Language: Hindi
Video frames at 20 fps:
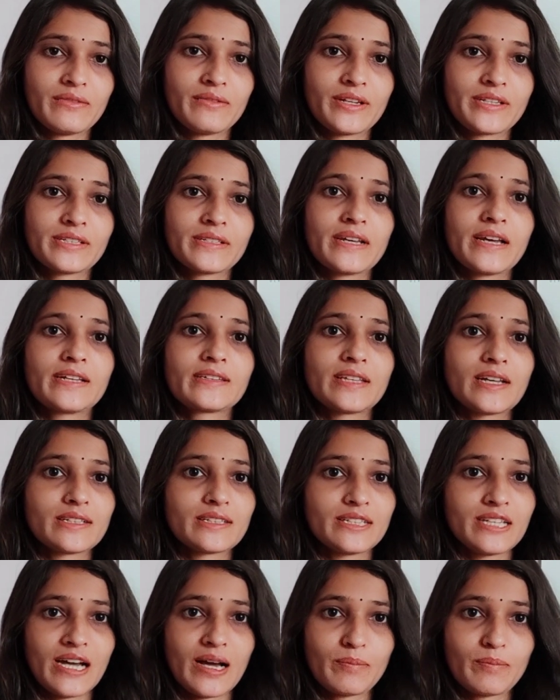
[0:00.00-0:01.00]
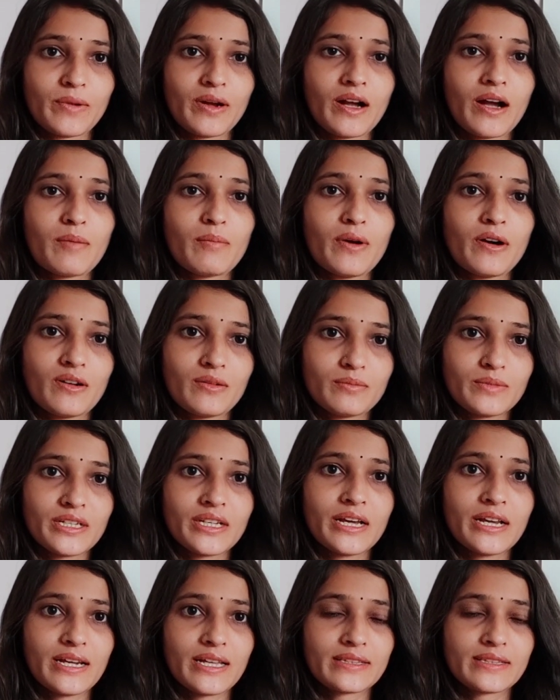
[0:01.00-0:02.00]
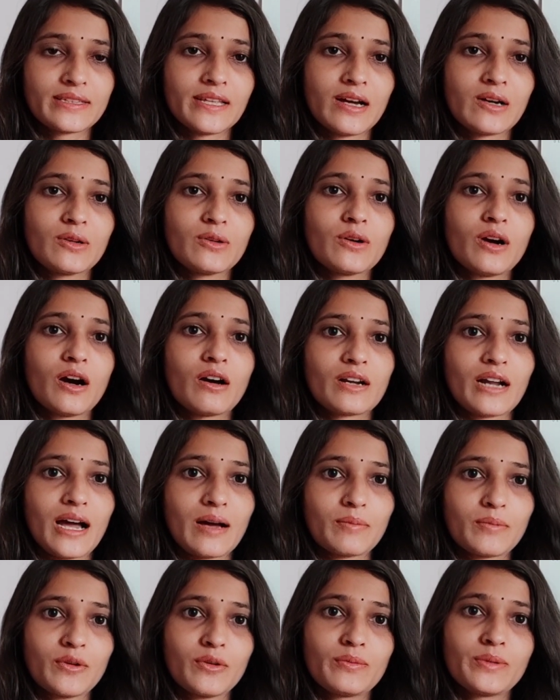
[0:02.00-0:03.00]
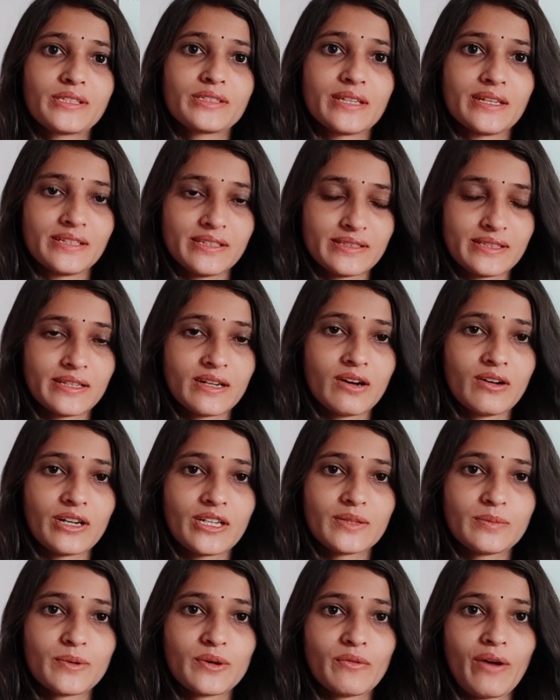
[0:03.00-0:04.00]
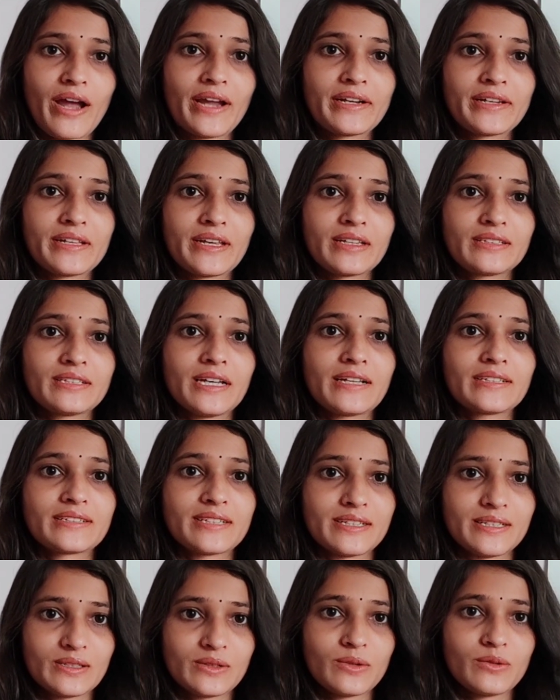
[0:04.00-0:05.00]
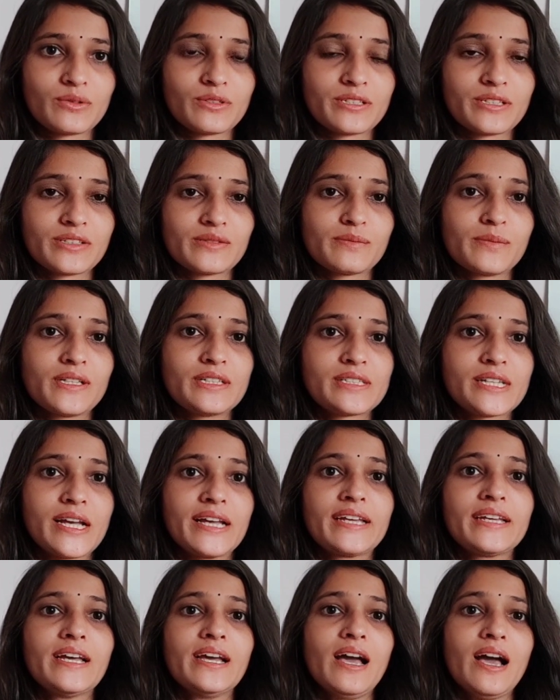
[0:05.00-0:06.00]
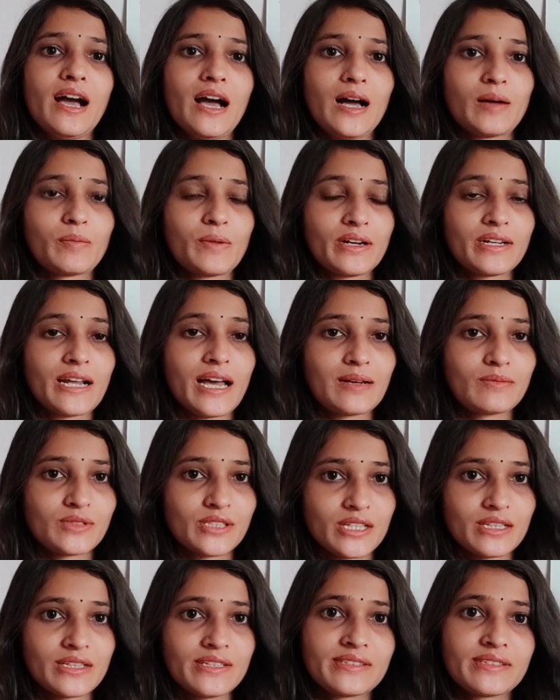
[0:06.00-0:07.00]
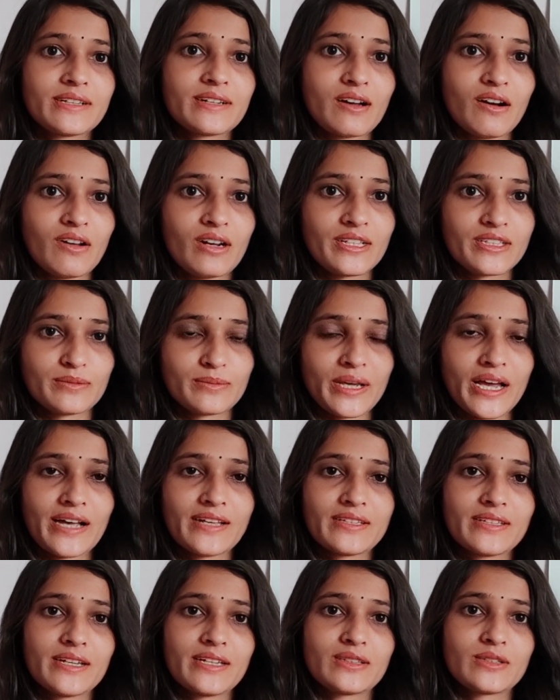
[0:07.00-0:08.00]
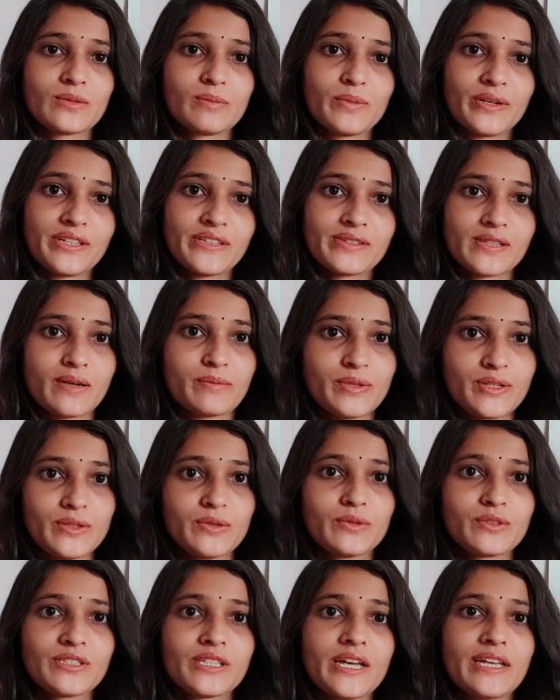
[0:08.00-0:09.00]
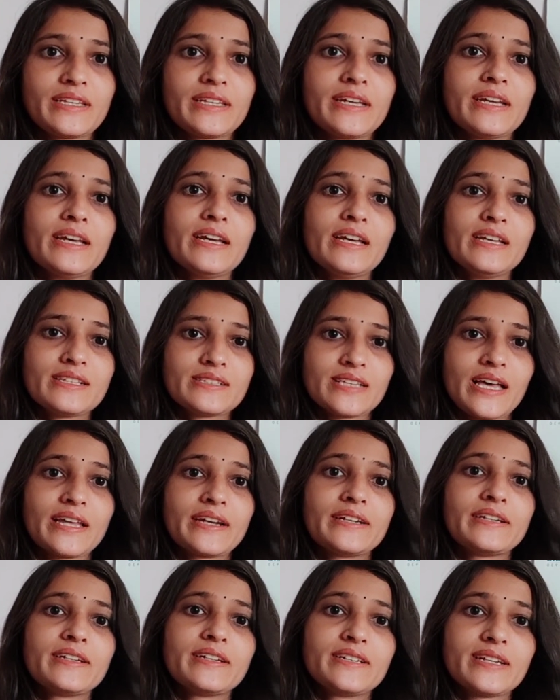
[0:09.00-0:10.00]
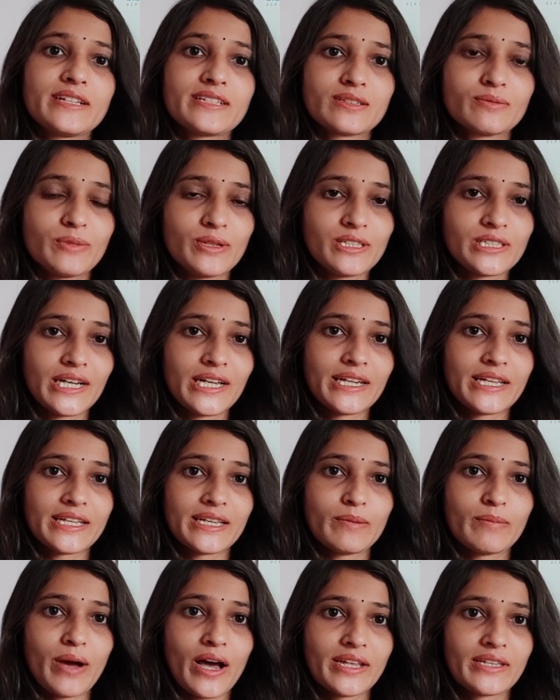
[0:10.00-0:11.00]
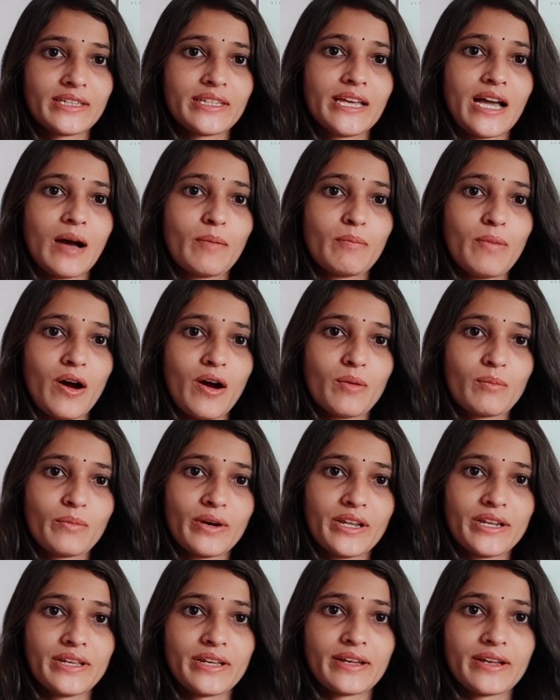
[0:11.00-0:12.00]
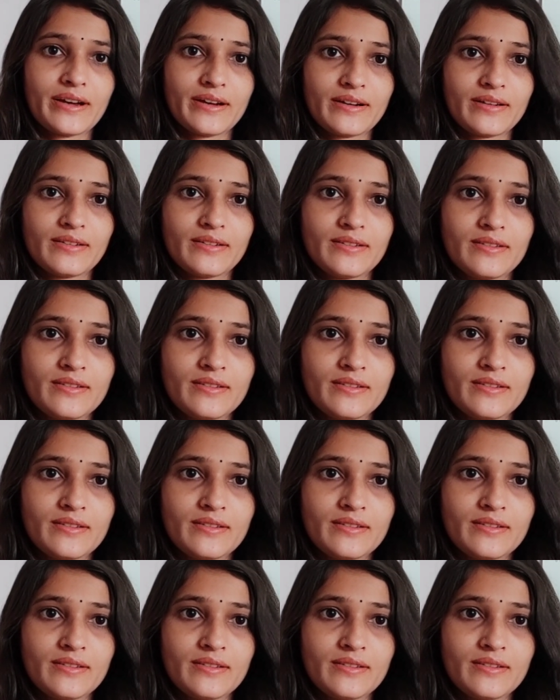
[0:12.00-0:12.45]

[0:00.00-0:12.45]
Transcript: रिक्वेस्ट है ताकि आपका फॉर्म भी गलत ना हो और आपको भी सही से कॉलेज प्रोवाइड किया जाए सही कोर्सेस मिल जाएं आपका नाम जल्दी से कॉलेज में आ जाए तो प्लीज़ अभी रुक जाइए सारी डिटेल्स मिल जाने के बाद ही आप फॉर्म भरिएगा